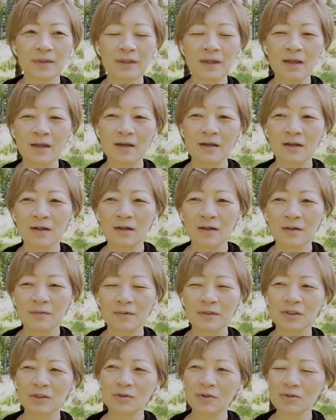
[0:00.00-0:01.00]
で
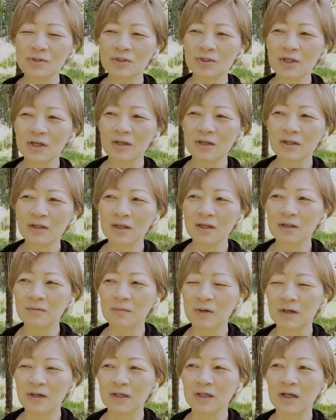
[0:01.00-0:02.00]
一つだけね
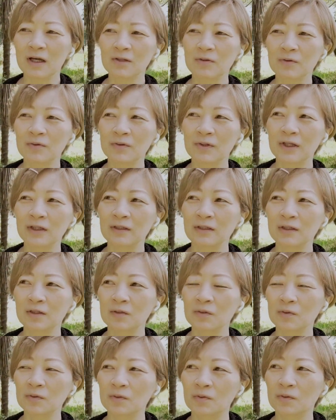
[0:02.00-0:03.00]
今やって
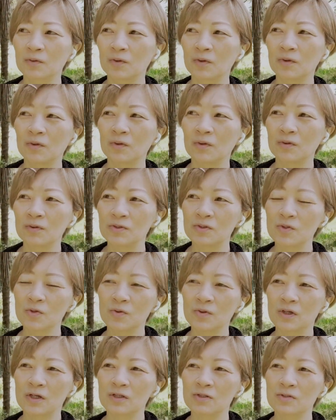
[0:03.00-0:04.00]
ることを
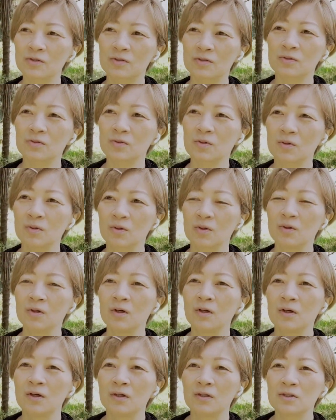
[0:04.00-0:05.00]
紹介すると、
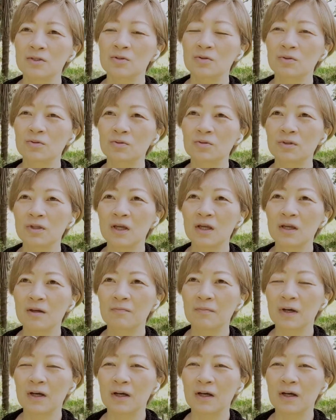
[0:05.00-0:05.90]
仕事で